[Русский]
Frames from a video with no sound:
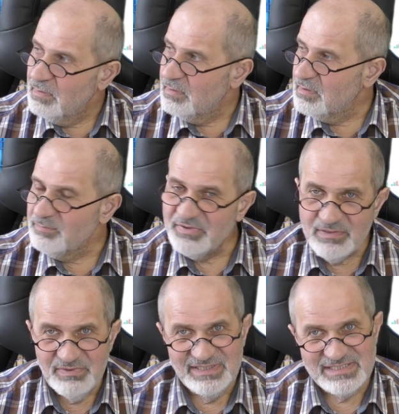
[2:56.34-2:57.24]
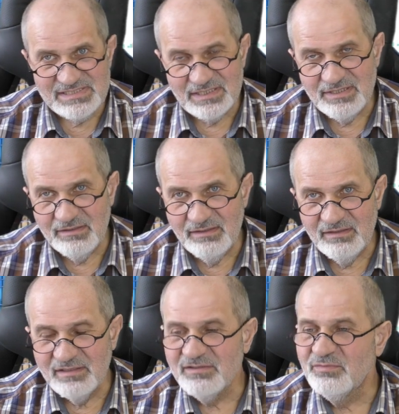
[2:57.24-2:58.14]
э, прибыльная
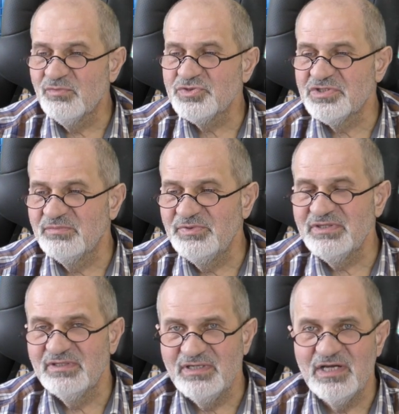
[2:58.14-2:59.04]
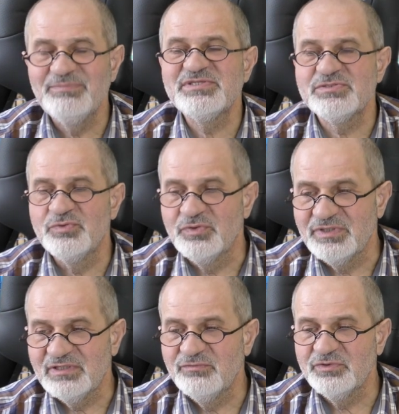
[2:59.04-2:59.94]
стратегия может быть на
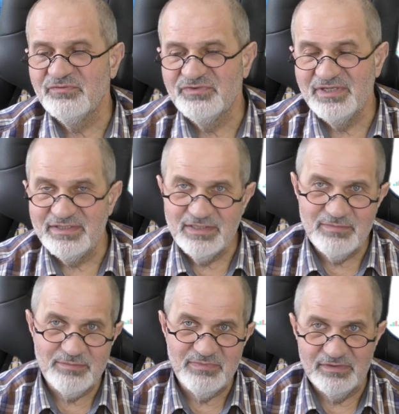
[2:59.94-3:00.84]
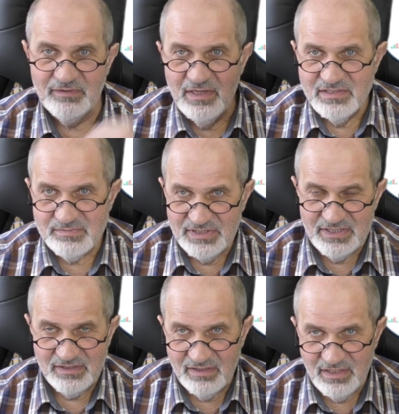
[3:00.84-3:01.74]
опционах вот в данный момент?
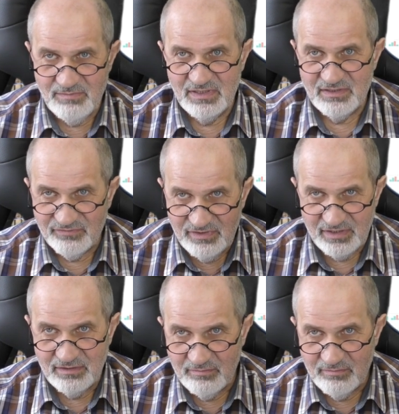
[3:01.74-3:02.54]
Смотрите, именно в данный